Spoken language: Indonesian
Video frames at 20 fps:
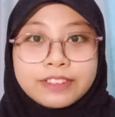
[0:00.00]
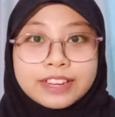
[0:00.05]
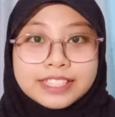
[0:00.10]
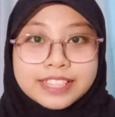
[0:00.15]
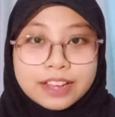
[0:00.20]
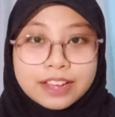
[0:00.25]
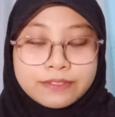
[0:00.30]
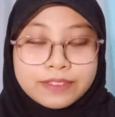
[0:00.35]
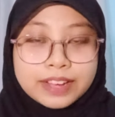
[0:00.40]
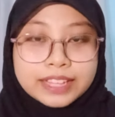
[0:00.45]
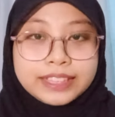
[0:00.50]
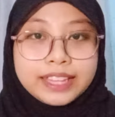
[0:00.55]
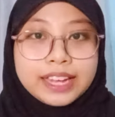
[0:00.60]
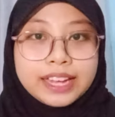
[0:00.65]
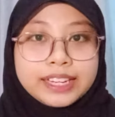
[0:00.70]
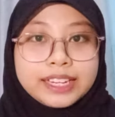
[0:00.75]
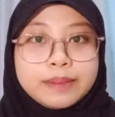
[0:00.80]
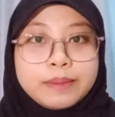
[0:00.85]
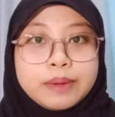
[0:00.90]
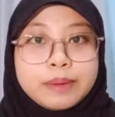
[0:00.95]
filsafat
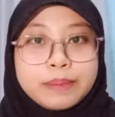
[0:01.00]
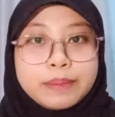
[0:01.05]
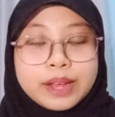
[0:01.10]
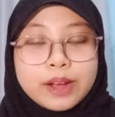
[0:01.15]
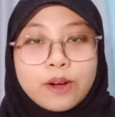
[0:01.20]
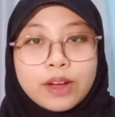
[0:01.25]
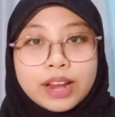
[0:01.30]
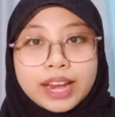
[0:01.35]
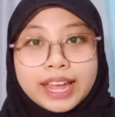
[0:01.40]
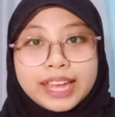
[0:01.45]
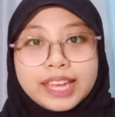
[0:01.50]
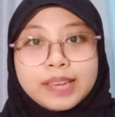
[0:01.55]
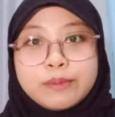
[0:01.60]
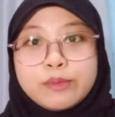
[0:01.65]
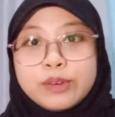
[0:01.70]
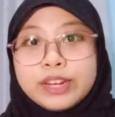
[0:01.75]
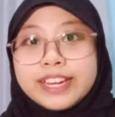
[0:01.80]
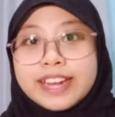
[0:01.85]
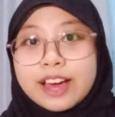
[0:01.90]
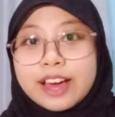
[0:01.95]
yang dibimbing oleh
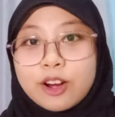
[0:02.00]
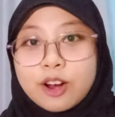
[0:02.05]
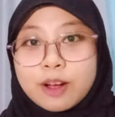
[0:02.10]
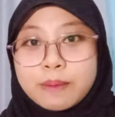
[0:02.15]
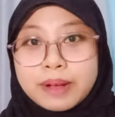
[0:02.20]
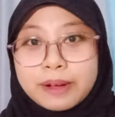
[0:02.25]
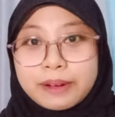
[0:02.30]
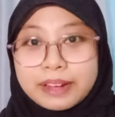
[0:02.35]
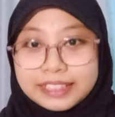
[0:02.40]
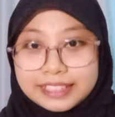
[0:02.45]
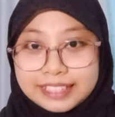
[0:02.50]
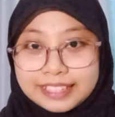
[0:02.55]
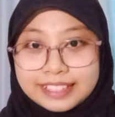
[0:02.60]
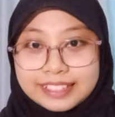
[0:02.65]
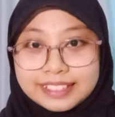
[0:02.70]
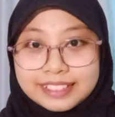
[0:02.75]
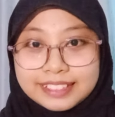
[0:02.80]
Ibu Ida Rahmawati